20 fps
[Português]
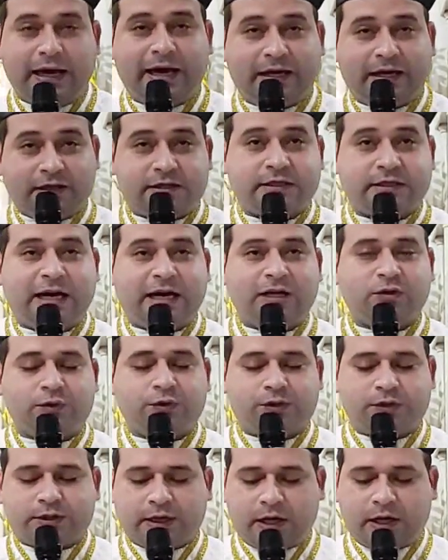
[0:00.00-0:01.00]
é
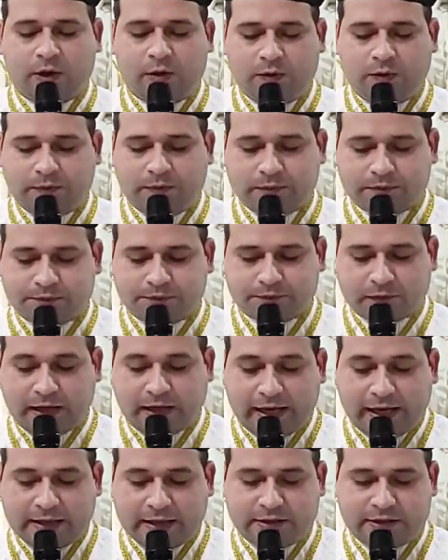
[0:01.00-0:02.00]
estar no céu,
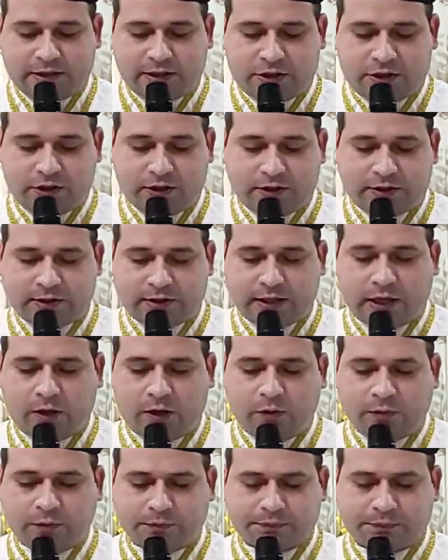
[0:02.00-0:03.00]
é existir
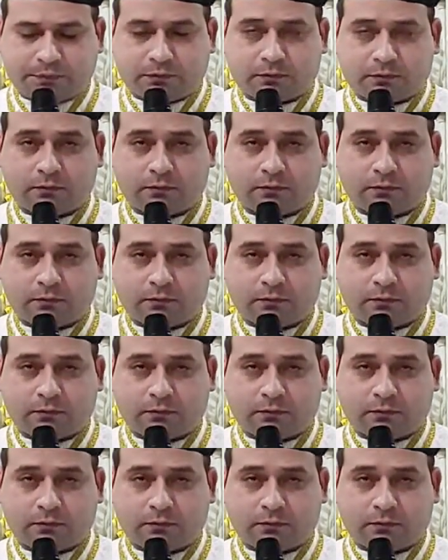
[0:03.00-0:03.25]
céu,